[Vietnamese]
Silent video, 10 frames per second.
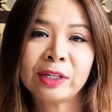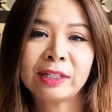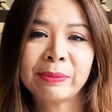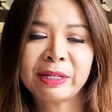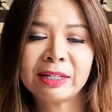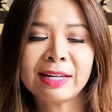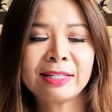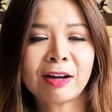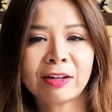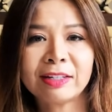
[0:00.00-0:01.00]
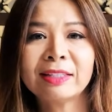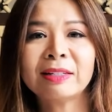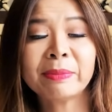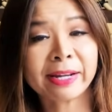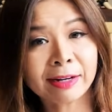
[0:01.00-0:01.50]
thì mình có thể chọn những cái
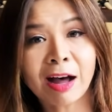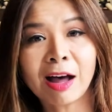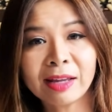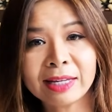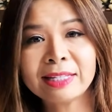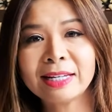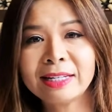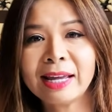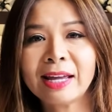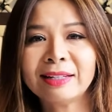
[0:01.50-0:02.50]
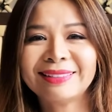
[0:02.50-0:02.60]
tỉnh bang đó ha chị nha.